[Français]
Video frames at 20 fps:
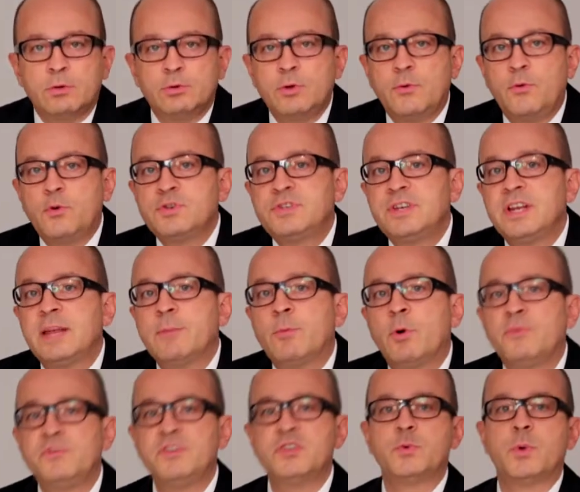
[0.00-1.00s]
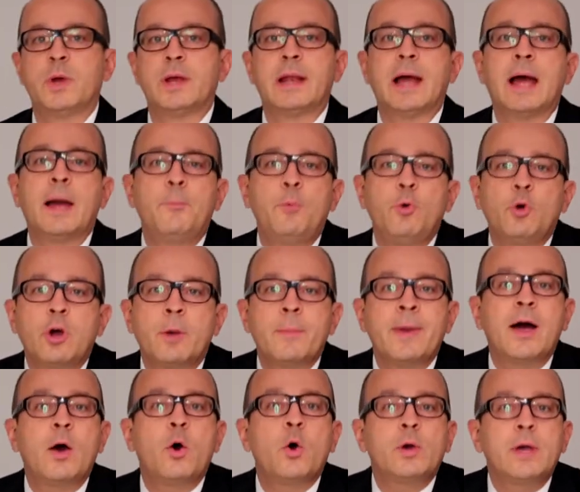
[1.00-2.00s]
de vos éléments visuels, un peu comme
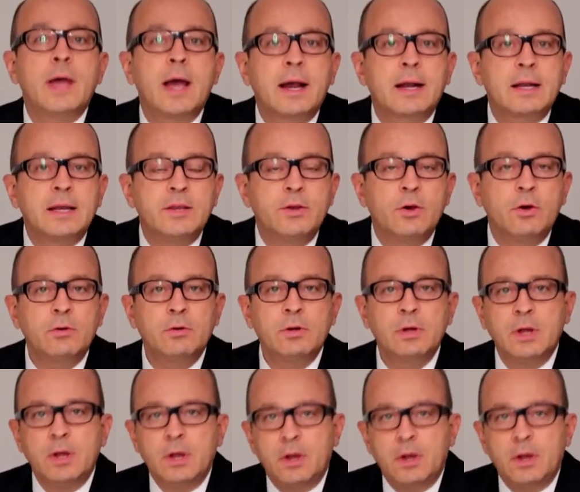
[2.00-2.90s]
un regard client.